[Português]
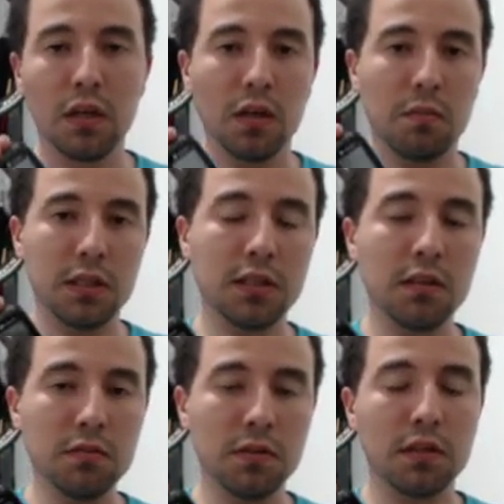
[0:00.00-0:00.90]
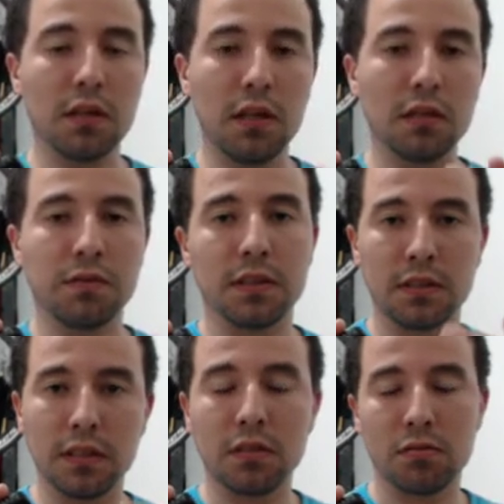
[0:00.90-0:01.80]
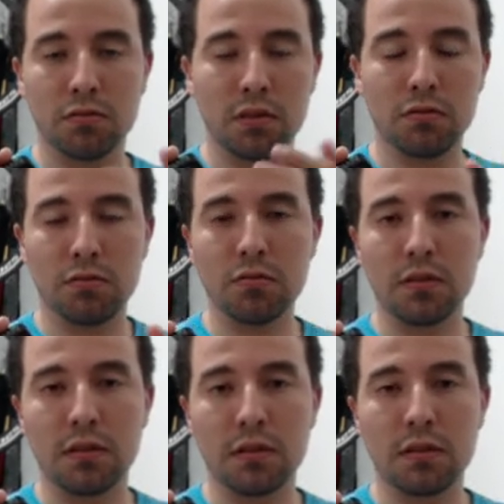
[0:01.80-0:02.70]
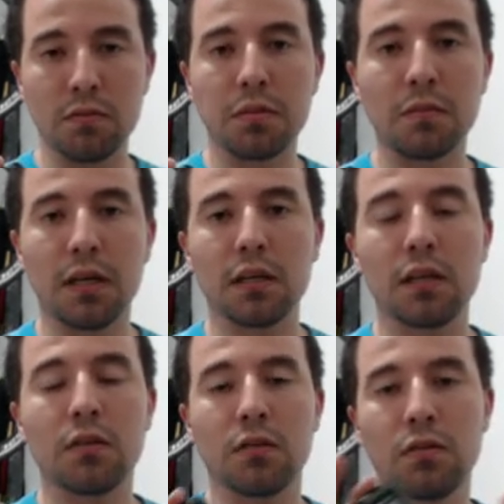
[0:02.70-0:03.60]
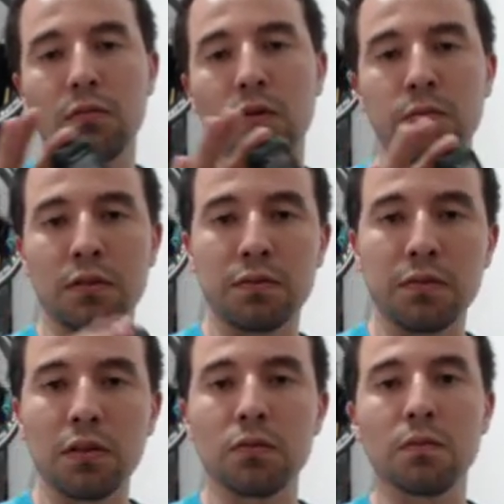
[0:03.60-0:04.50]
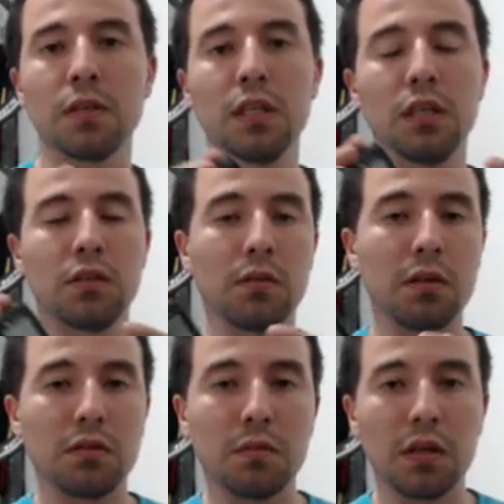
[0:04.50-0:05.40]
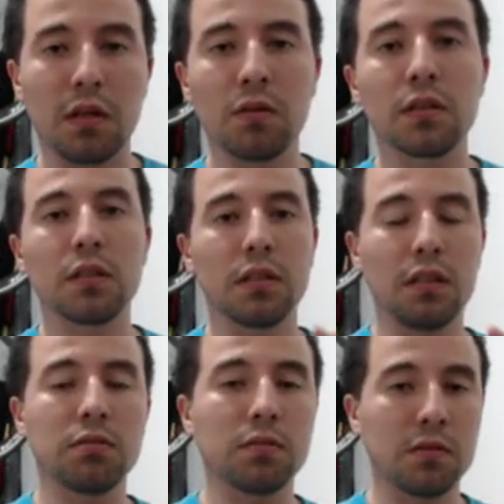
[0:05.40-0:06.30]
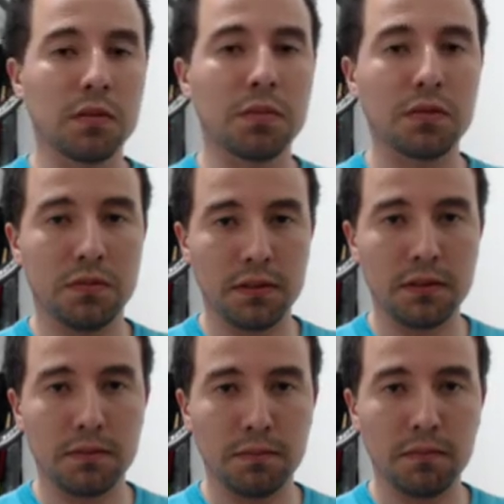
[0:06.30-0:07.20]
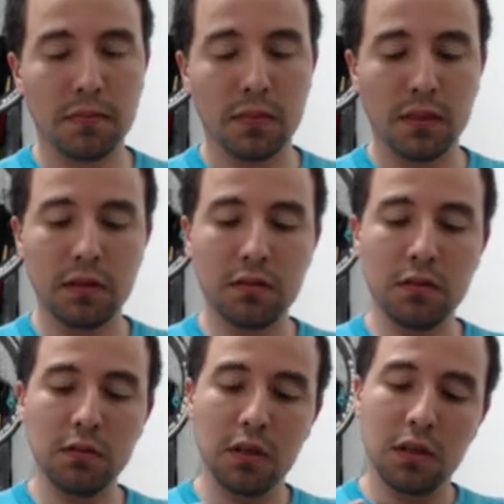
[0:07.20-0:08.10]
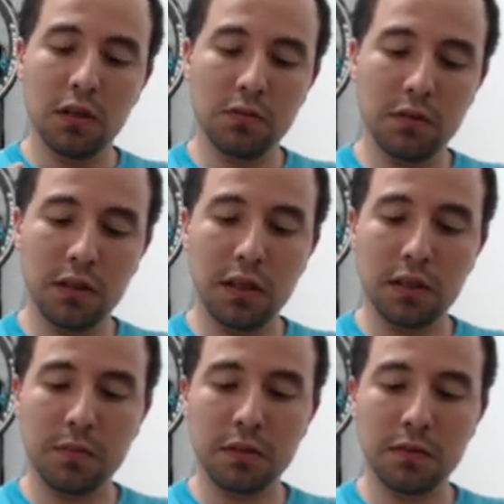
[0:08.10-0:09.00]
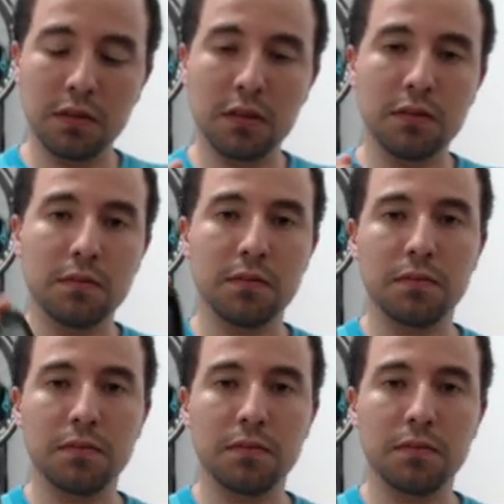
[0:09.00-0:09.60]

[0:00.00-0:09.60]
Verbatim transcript: Mas caso você queira fazer a, sua utilização primária, ah, o meu perfil, o tamanho da minha roda, isso você pode fazer. Então, eu vou ligar aqui para vocês.